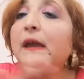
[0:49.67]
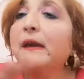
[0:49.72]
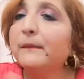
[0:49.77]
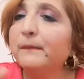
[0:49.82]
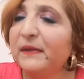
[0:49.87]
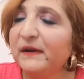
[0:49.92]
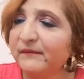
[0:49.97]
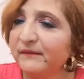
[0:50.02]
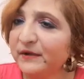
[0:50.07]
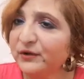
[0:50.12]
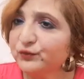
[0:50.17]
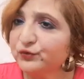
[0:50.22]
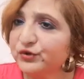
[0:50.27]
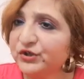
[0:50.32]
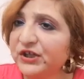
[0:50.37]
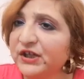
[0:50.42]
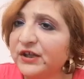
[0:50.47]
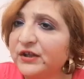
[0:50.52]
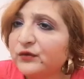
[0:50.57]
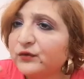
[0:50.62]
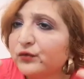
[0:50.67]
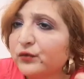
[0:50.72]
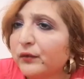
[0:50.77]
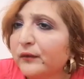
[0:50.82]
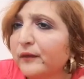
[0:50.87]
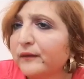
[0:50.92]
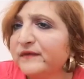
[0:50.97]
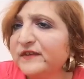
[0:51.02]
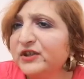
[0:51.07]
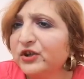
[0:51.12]
benvenuti in un
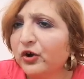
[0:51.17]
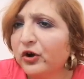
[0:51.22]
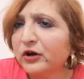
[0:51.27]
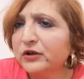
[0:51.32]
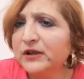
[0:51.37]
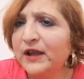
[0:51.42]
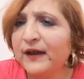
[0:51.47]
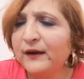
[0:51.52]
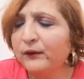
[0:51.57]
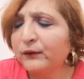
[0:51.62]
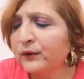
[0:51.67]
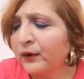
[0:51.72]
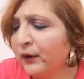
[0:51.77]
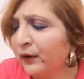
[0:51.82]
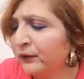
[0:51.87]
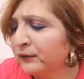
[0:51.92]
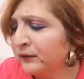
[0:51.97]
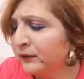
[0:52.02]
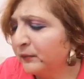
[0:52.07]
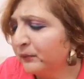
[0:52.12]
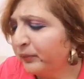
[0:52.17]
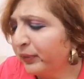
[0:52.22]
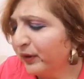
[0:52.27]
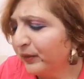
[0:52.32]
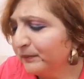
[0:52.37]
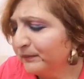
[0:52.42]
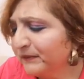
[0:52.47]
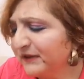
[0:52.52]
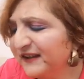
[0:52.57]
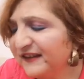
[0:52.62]
nuovo video è un haul un
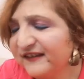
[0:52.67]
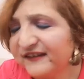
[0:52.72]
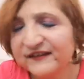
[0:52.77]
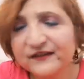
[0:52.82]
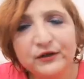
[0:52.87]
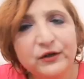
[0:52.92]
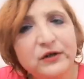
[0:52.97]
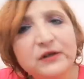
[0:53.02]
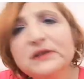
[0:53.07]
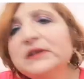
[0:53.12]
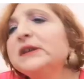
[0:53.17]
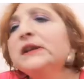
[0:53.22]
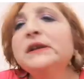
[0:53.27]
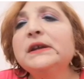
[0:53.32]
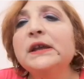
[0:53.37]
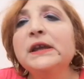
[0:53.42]
po' misto,